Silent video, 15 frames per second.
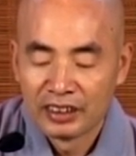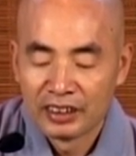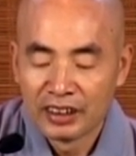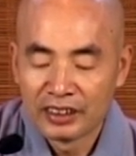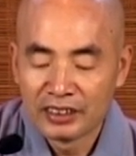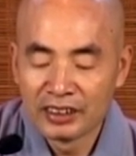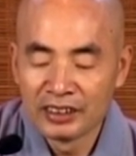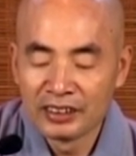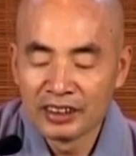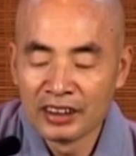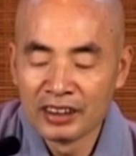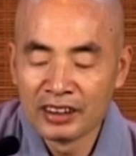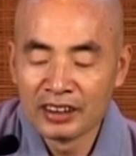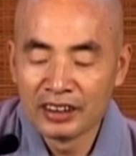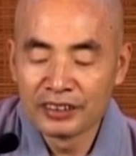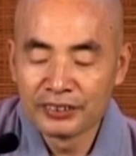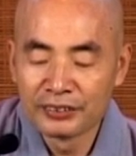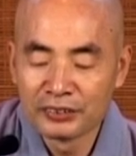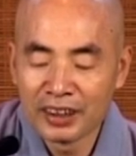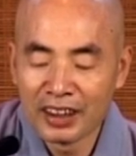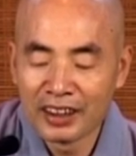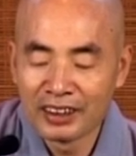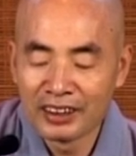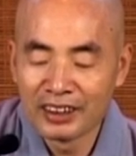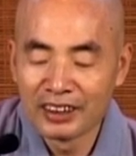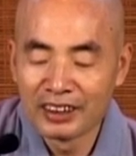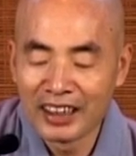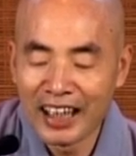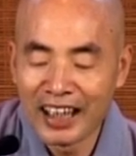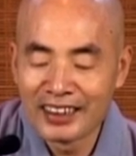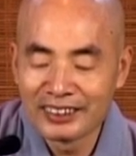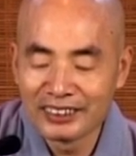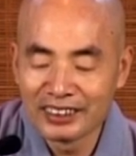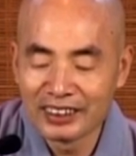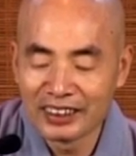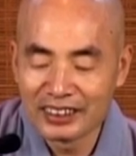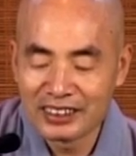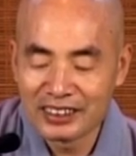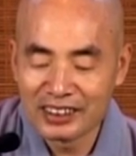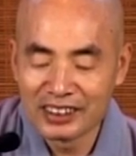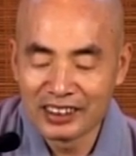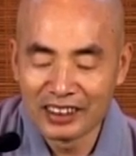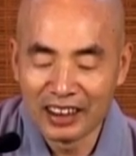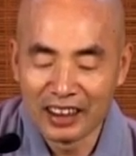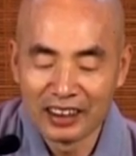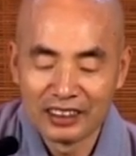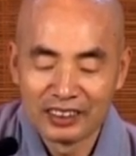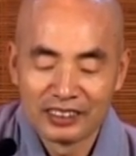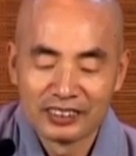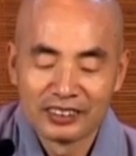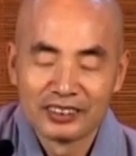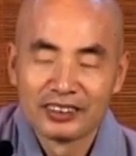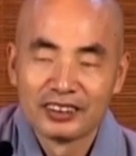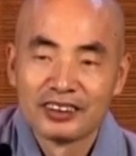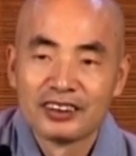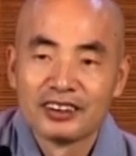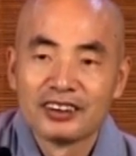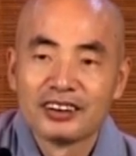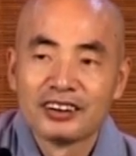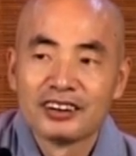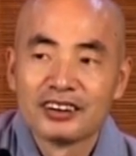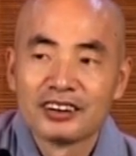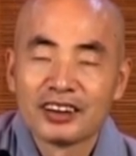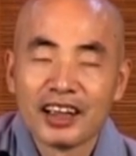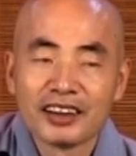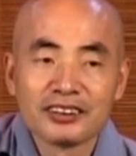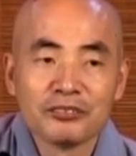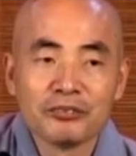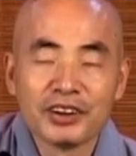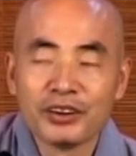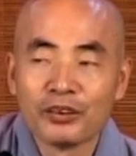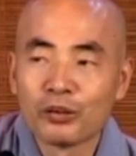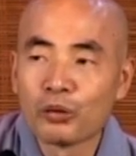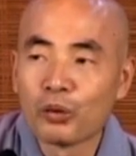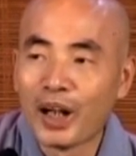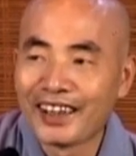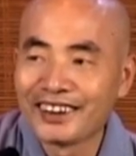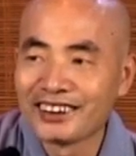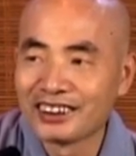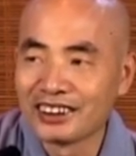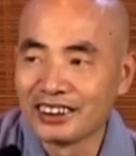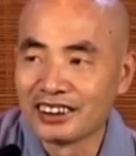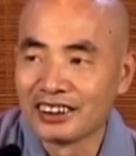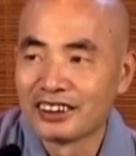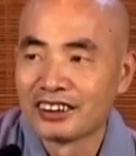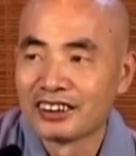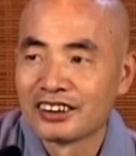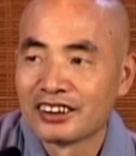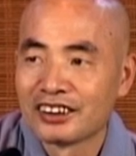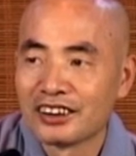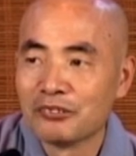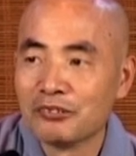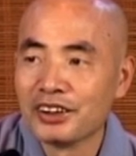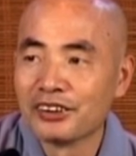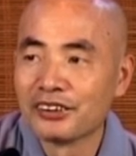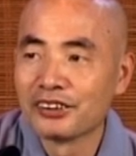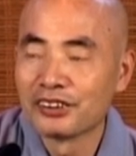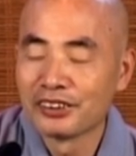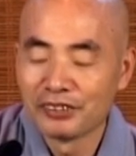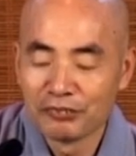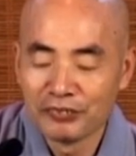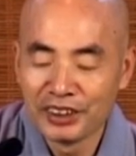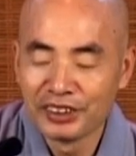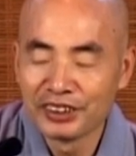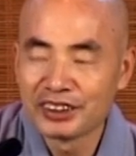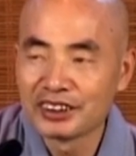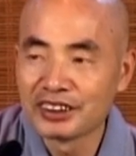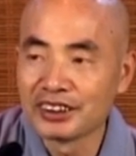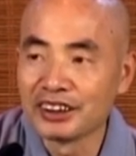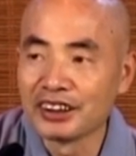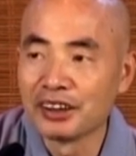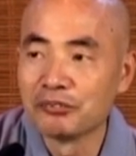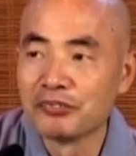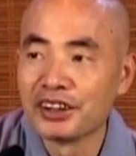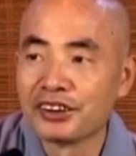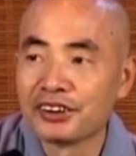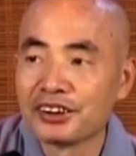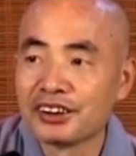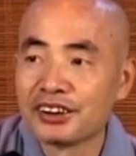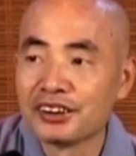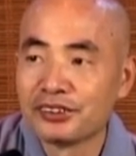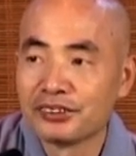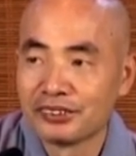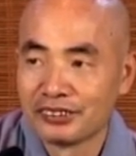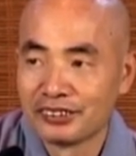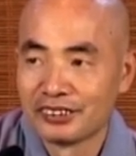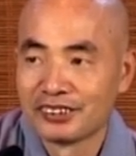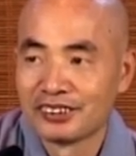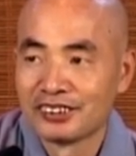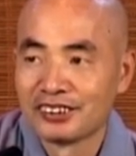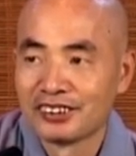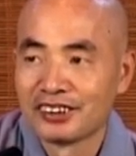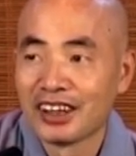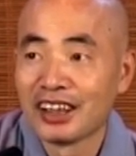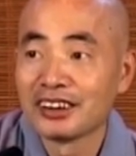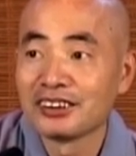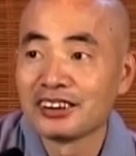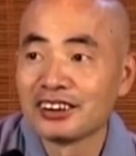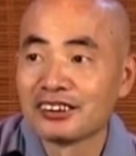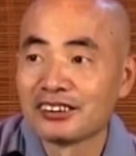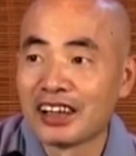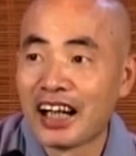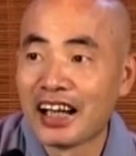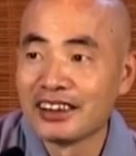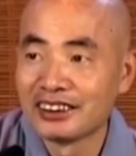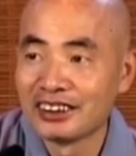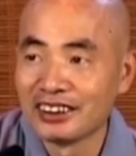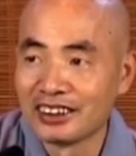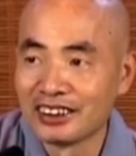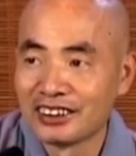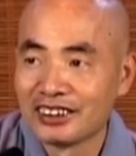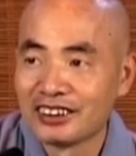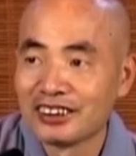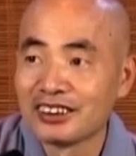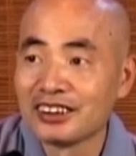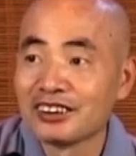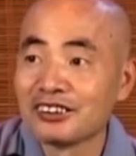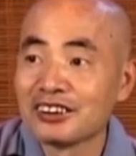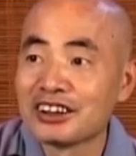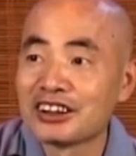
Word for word: 哎，真正的出家人呢，很安静的心啊，他是没有狂喜，也没有没有喜，也没有忧，他就是一种安静，就是一种